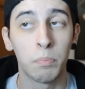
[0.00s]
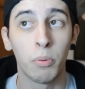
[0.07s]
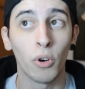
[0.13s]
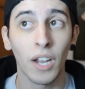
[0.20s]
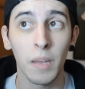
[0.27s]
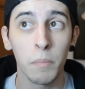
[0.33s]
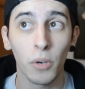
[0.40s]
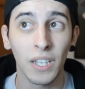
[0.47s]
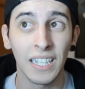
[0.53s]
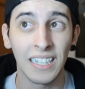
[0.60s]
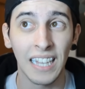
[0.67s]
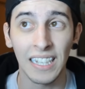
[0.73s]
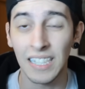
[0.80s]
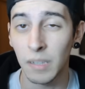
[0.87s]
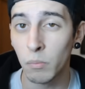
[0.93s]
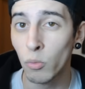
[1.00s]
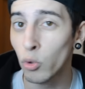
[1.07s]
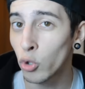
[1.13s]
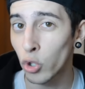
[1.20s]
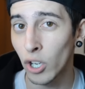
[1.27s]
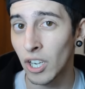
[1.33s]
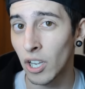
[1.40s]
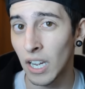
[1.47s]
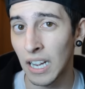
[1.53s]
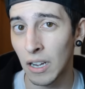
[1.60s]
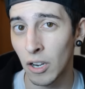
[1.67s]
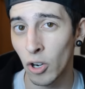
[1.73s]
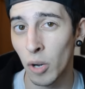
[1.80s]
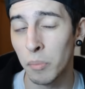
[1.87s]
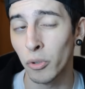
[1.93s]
por ahí porque tachan mucho a la,